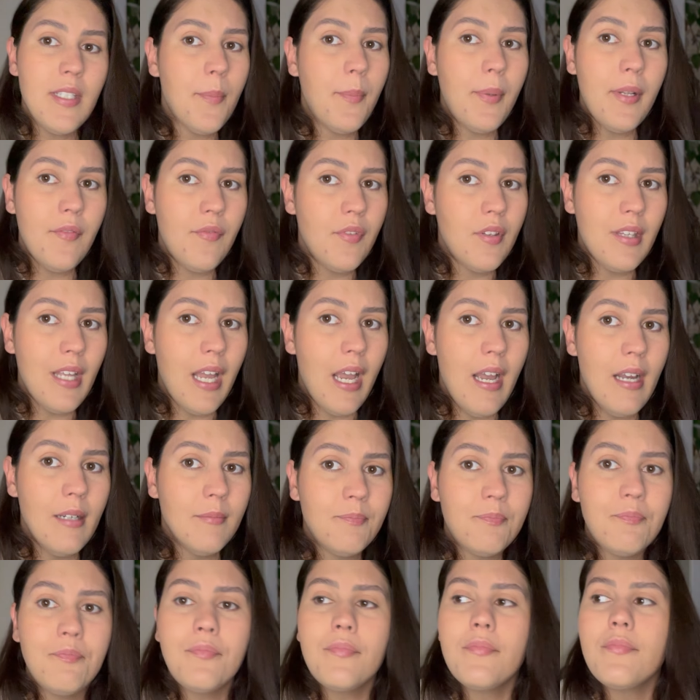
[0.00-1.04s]
para
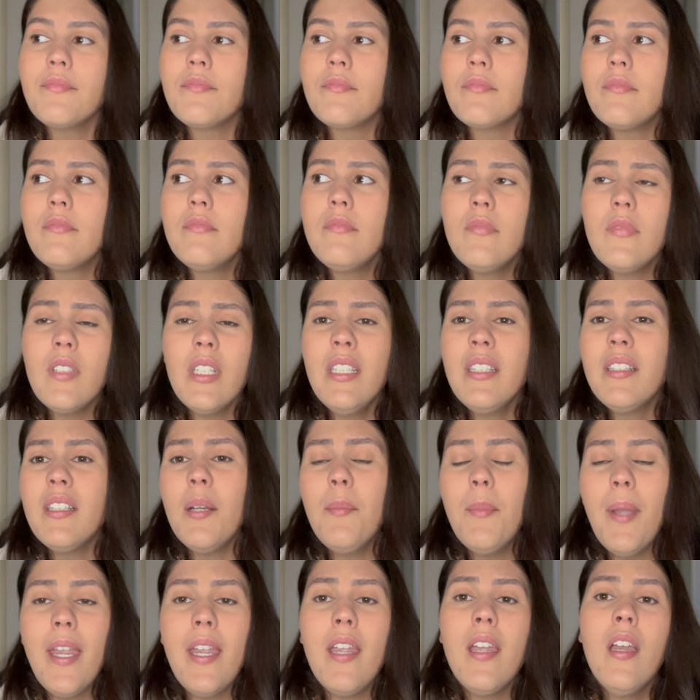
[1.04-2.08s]
evitar, em
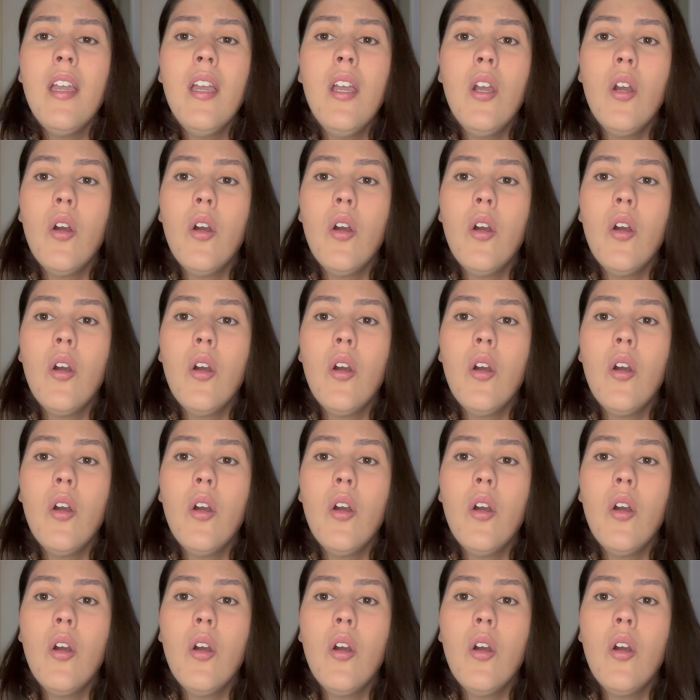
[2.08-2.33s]
também